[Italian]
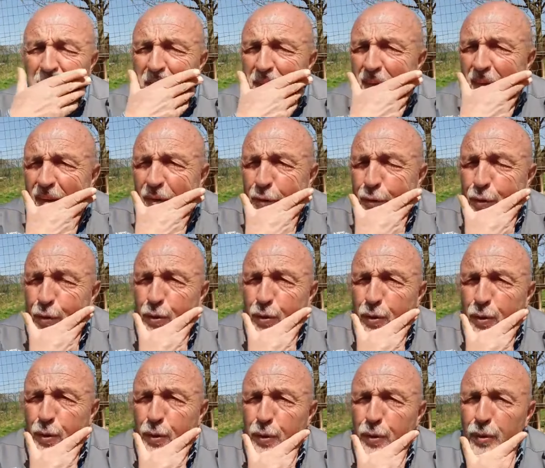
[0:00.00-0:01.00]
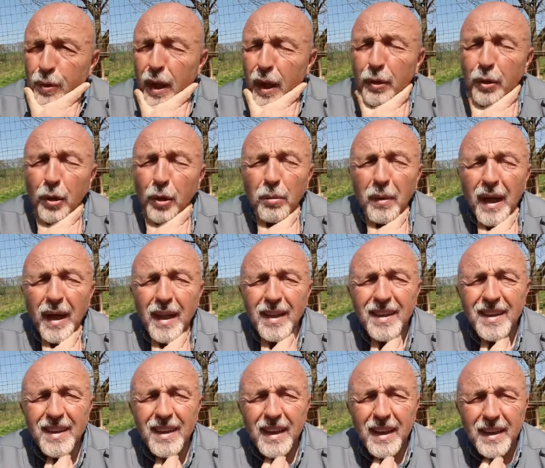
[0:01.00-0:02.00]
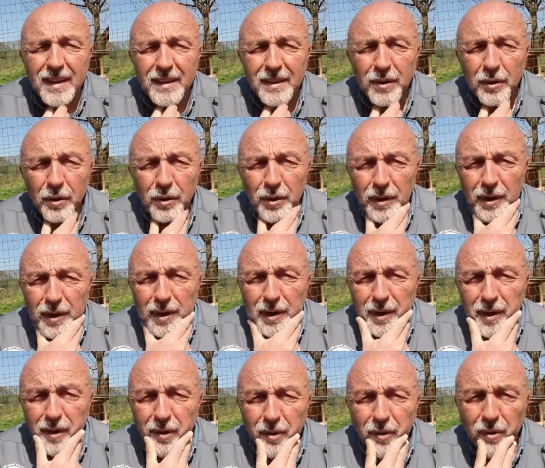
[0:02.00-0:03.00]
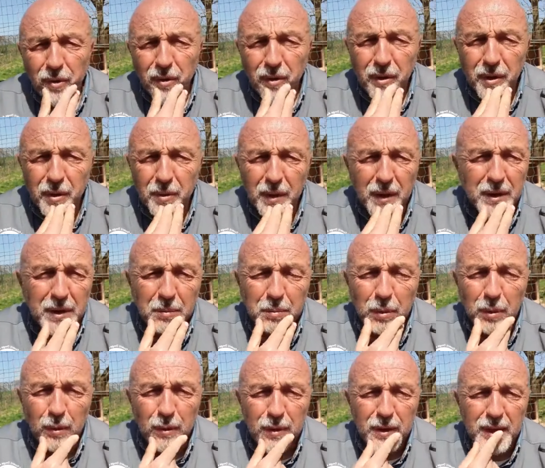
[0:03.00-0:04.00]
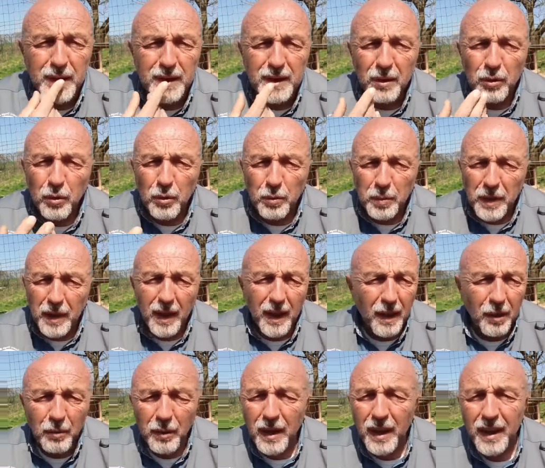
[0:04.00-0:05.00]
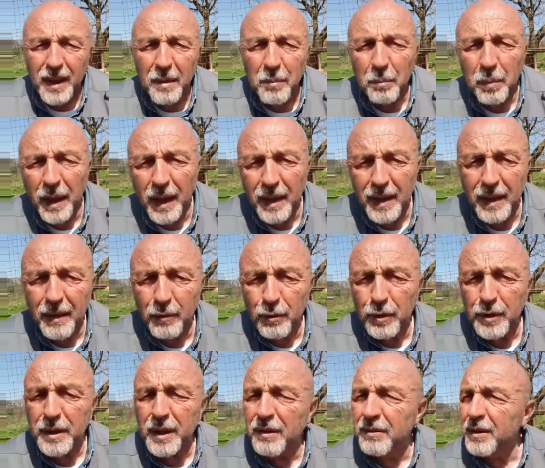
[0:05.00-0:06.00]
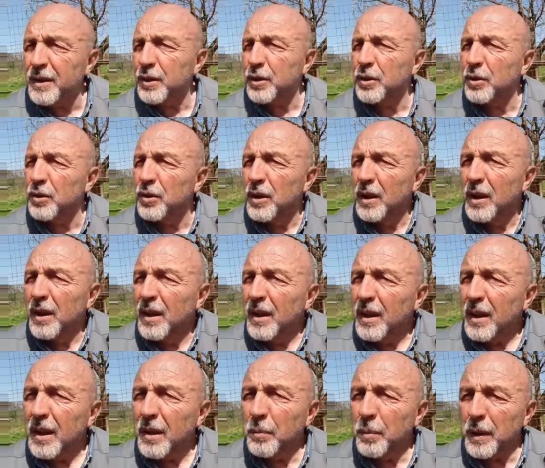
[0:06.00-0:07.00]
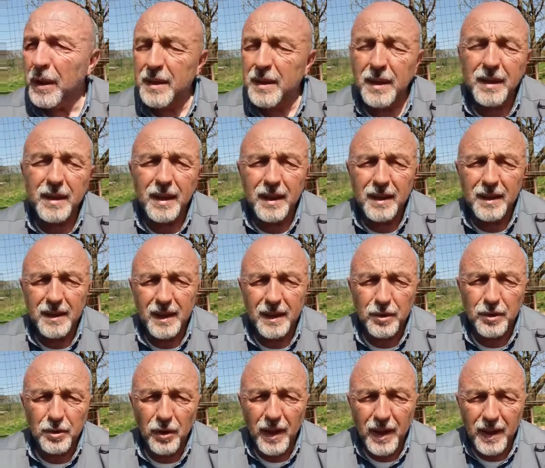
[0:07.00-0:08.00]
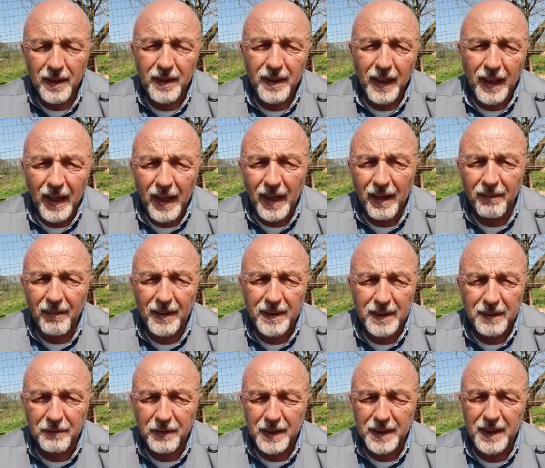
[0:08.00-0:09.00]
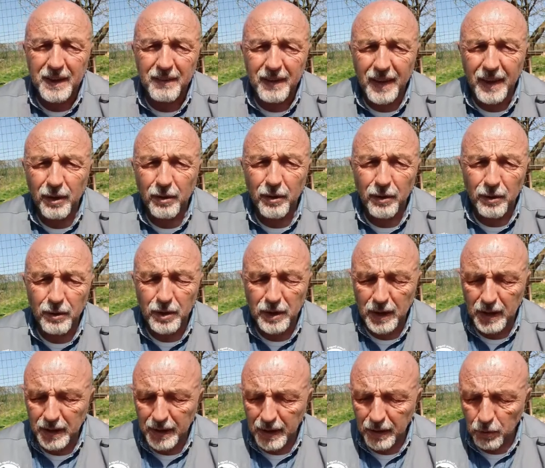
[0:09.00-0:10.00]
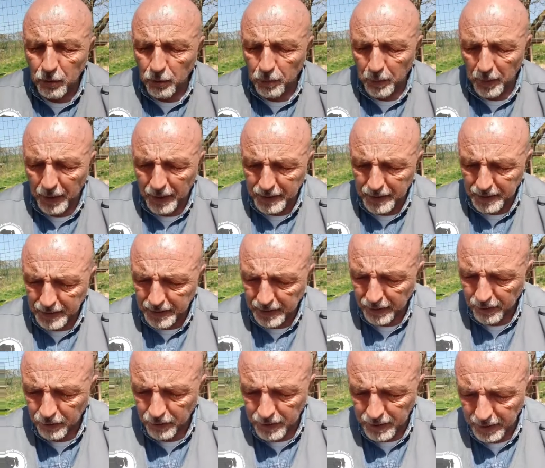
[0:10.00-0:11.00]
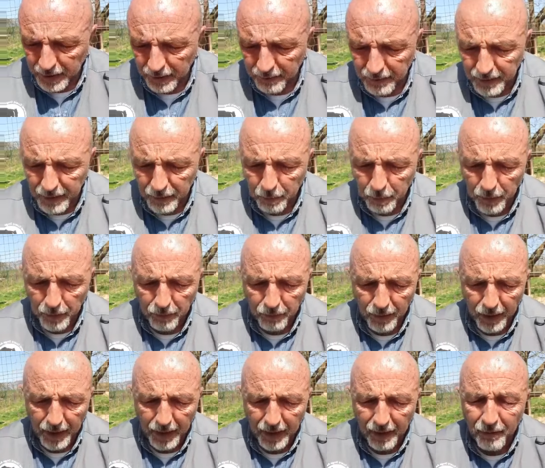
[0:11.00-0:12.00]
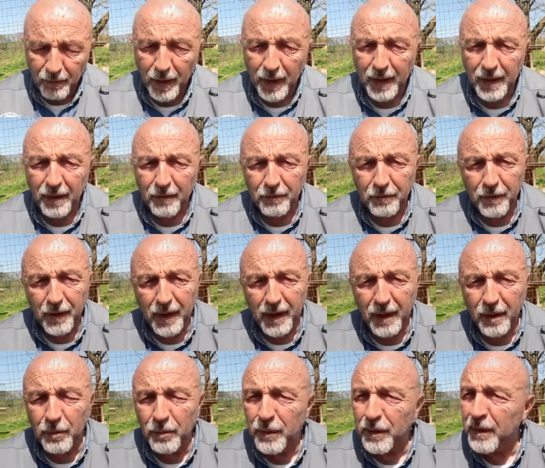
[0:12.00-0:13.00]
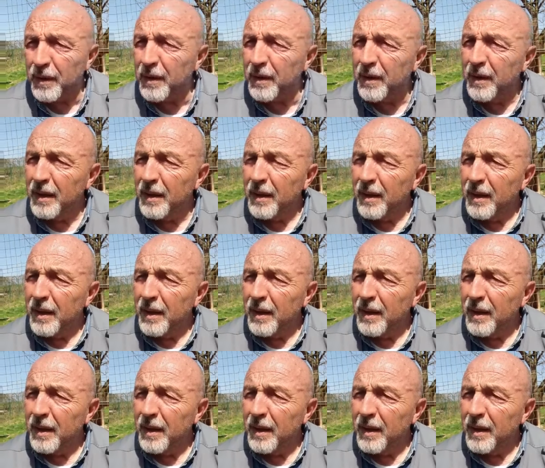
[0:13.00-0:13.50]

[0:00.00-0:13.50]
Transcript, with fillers: eh, fu la normale interazione con una tipologia di lupi, che era quella che in parte avevo già visto in precedenza, cioè entrava, si faceva riconoscere dai lupi, la stessa cosa che vidi poi fare a Werner Freund